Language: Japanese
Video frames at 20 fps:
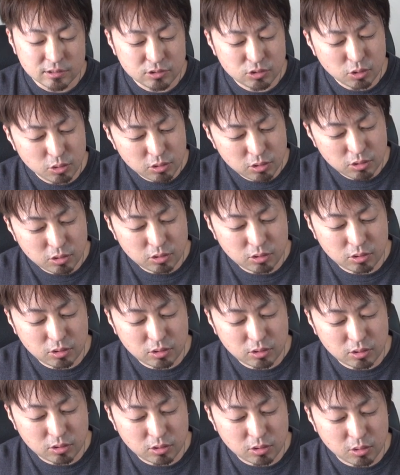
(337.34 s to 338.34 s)
ちょっ
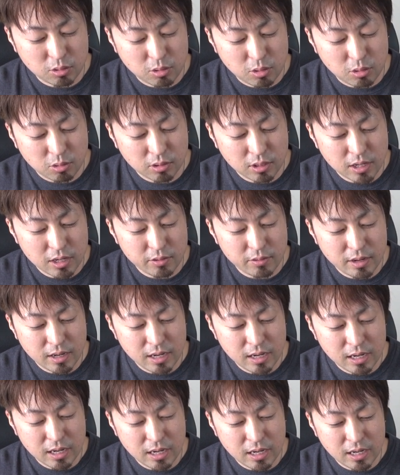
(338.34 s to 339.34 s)
とこれ
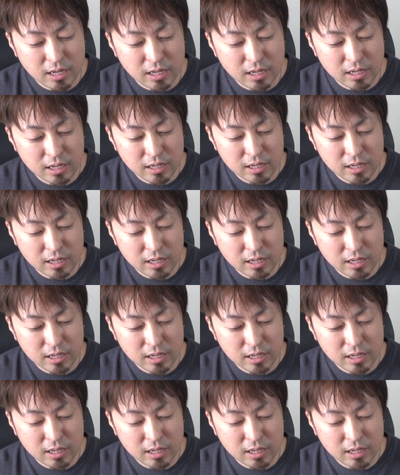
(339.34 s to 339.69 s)
は